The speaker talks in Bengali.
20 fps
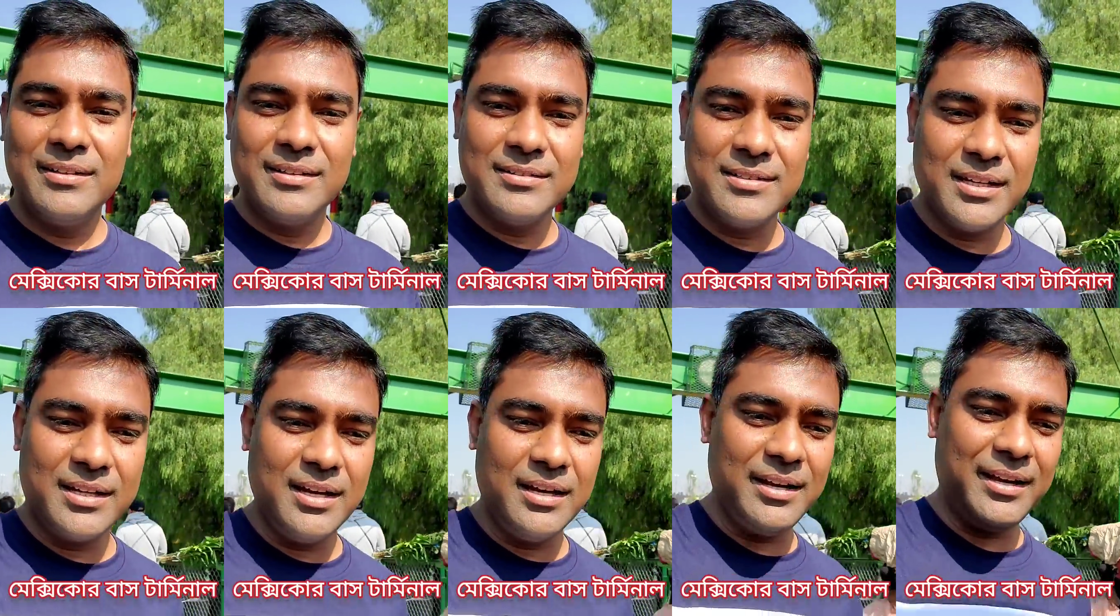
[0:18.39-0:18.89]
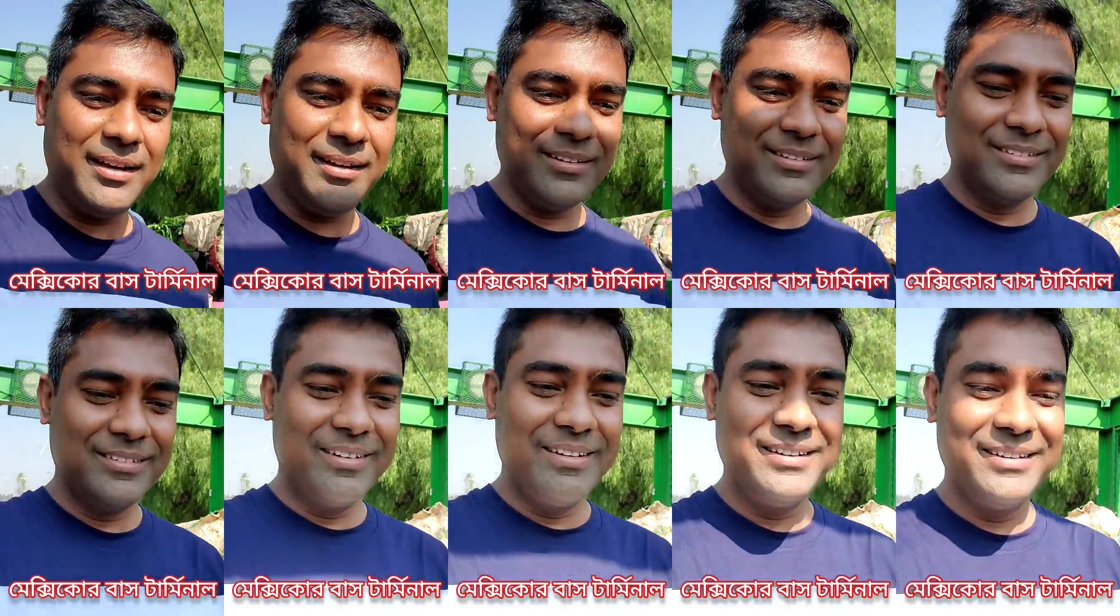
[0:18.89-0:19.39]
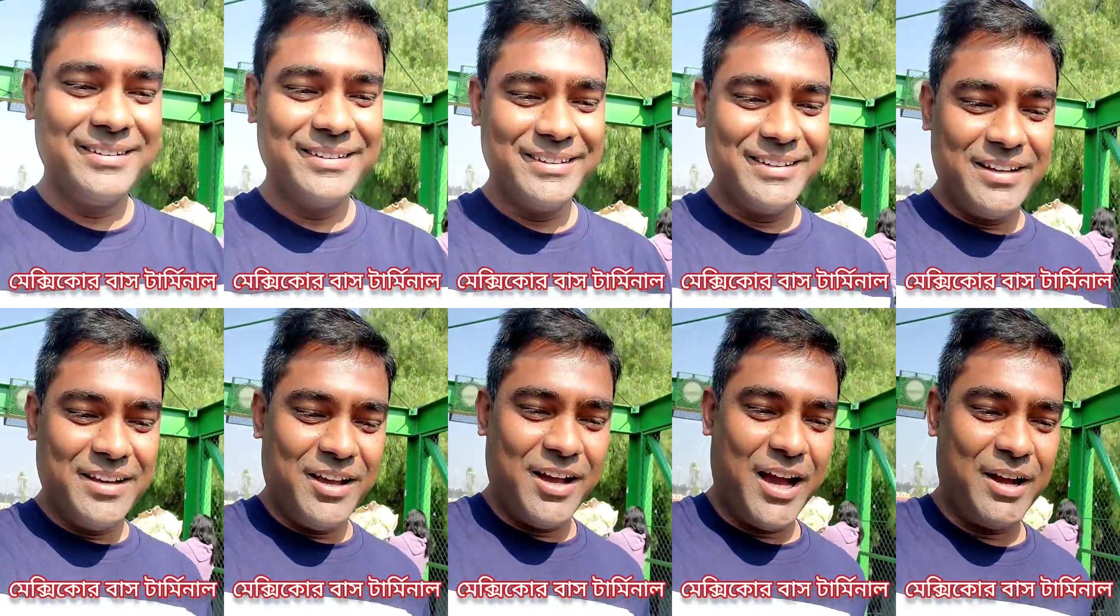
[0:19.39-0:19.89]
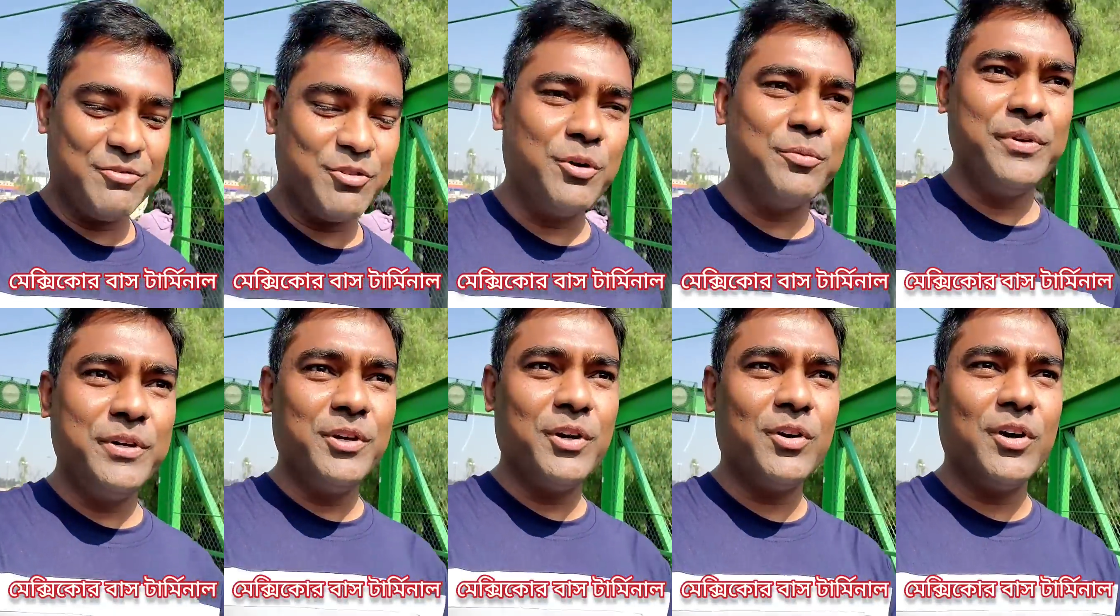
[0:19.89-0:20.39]
যে কী রে আমাকে
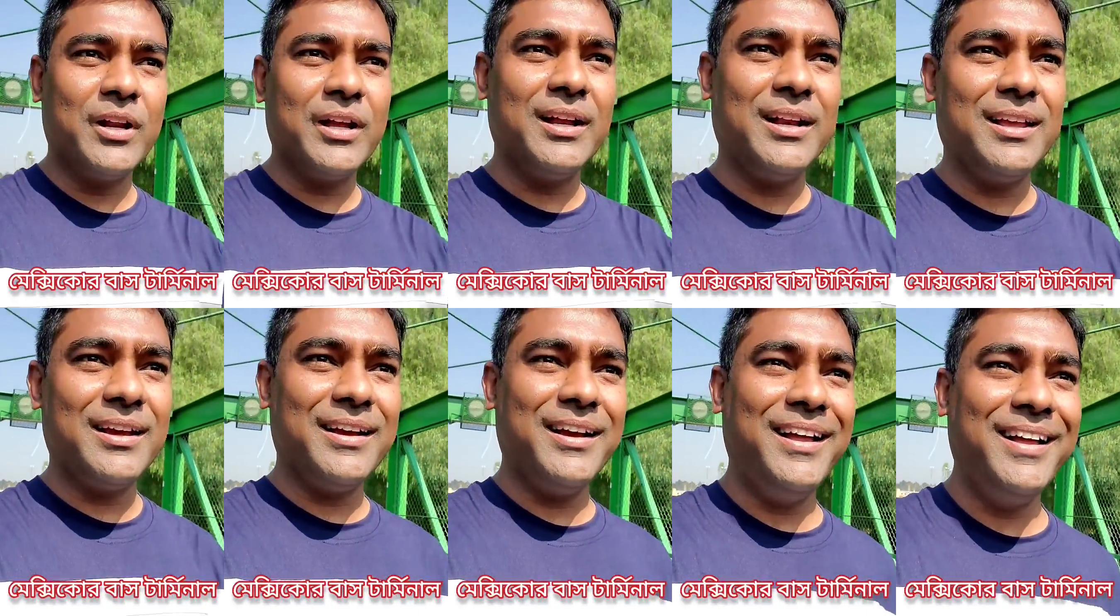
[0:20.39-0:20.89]
ভিডিও করে গেলে